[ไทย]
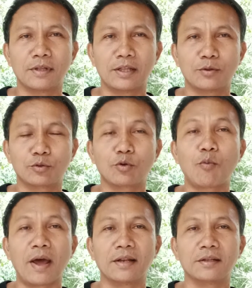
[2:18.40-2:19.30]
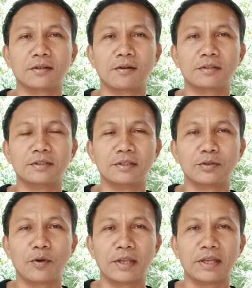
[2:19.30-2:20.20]
ในทุกๆวันก็คือ
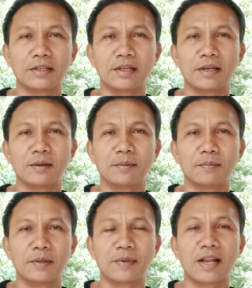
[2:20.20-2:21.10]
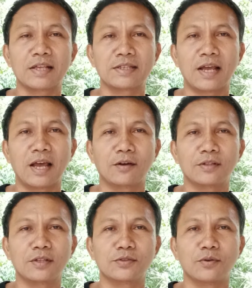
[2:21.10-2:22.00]
ตัวเองเนี่ยเป็นพระราชาเขา
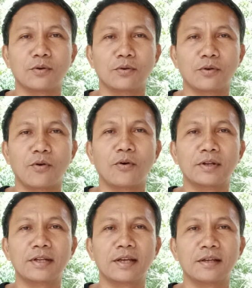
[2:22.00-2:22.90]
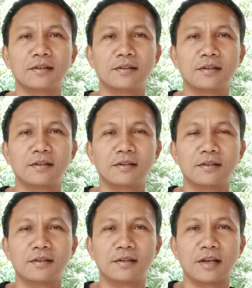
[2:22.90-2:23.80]
จะส่งคนเนี่ย
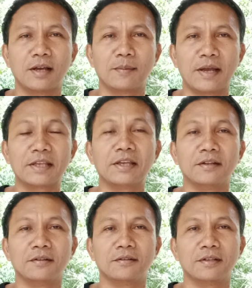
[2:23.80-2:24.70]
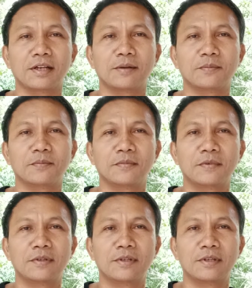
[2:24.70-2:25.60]
มาให้กินนะครับ
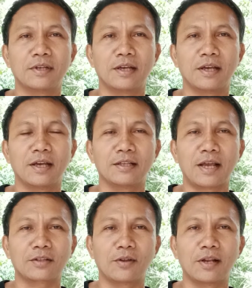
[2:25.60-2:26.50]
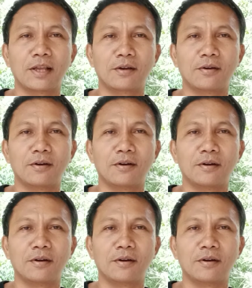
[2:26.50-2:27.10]
ยักษ์ตอนแรกก็